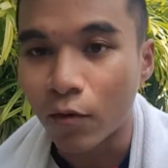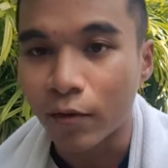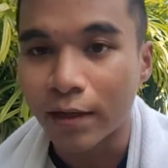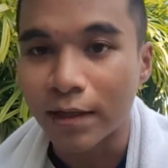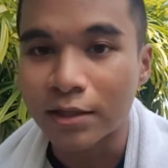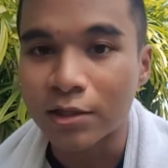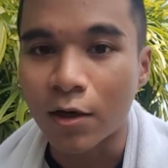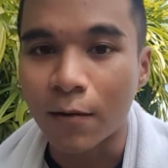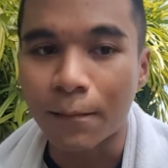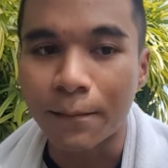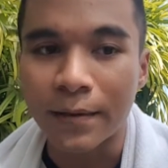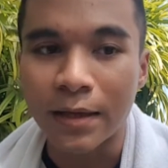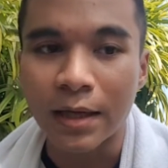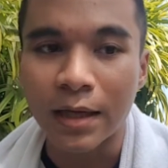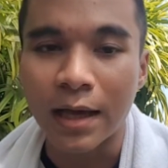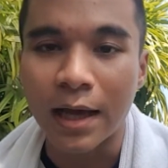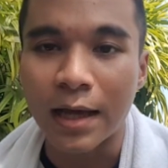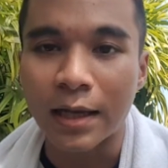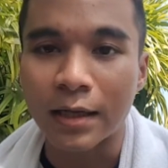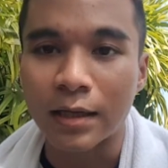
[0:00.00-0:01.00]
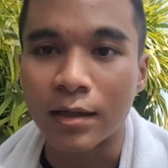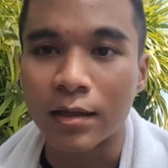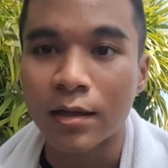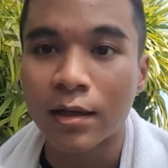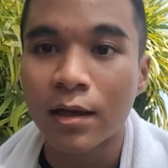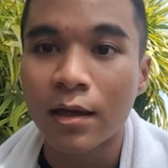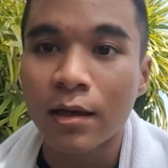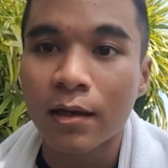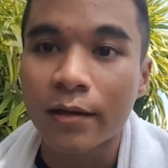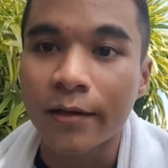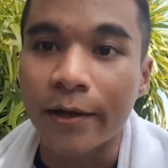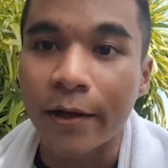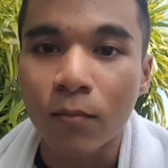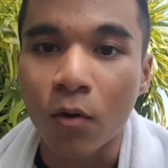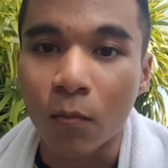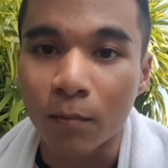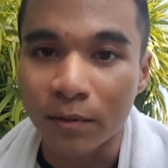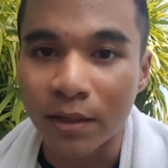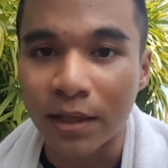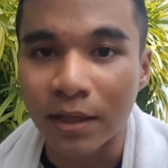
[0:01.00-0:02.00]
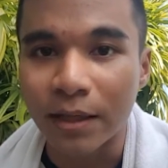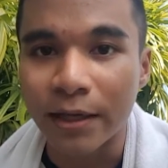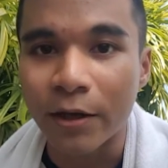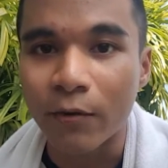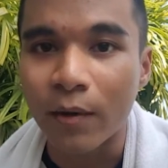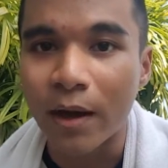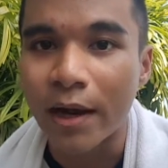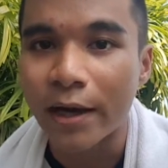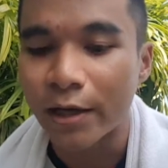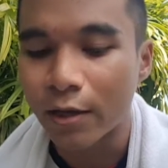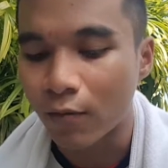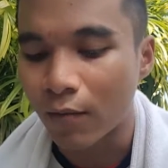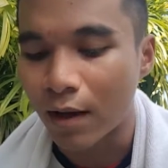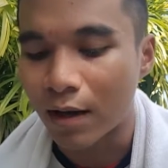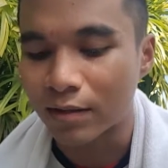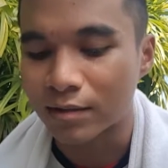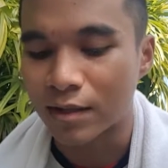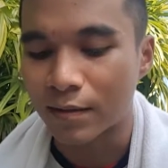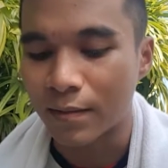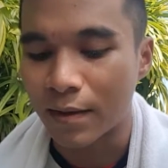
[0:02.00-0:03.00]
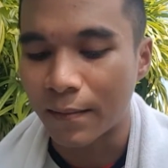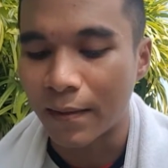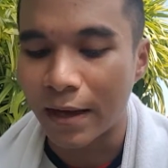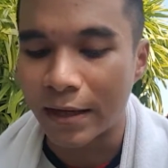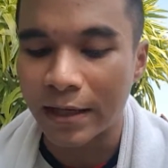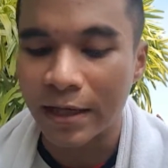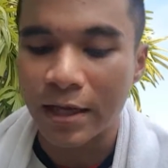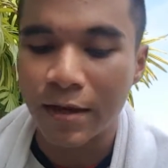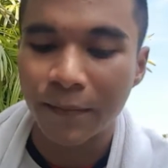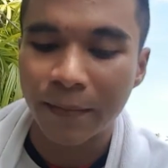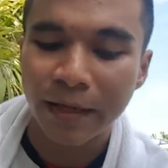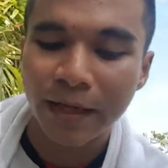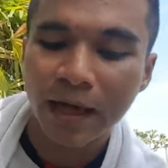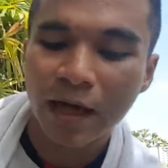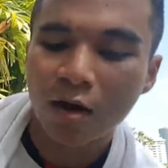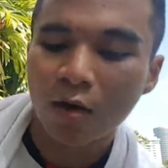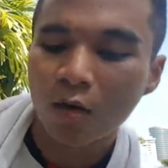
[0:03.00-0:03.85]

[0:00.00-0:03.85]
นได้ช้อปปิ้งกัน เดี๋ยวผมทิ้ง ลิงก์ไว้ให้ดีกว่า สำหรับใครที่ยังไม่ได้เข้า